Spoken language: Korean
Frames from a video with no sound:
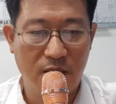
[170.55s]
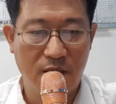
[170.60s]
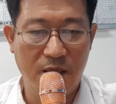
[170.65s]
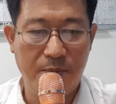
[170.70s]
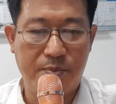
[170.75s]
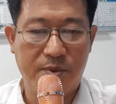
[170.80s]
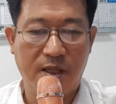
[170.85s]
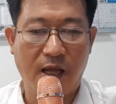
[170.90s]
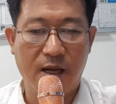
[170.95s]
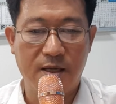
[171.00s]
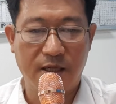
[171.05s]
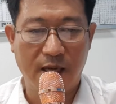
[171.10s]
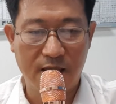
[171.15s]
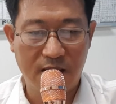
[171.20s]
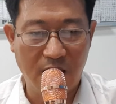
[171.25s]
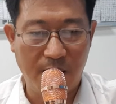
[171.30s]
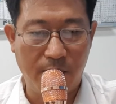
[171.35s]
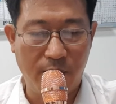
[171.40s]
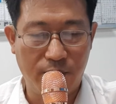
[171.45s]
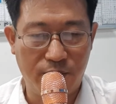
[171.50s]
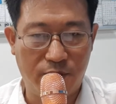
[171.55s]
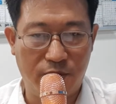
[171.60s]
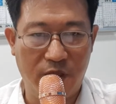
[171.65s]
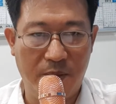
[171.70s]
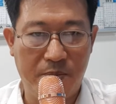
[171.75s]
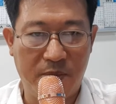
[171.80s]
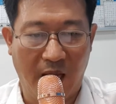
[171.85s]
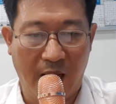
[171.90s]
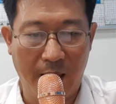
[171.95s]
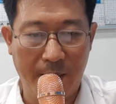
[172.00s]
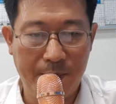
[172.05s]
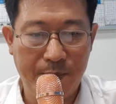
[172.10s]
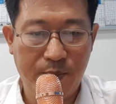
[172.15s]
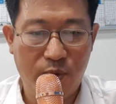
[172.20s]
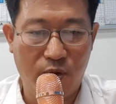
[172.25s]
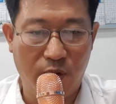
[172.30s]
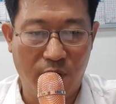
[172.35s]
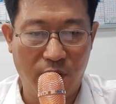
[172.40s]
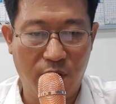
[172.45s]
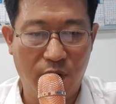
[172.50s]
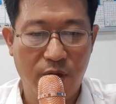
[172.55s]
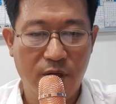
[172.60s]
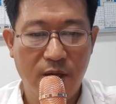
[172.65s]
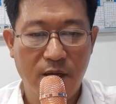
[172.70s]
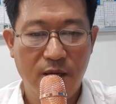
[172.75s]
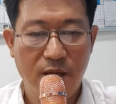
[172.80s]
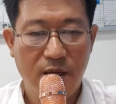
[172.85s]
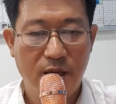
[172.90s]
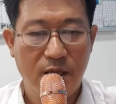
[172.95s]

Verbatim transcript: 입딱 샷다마우스 입 담고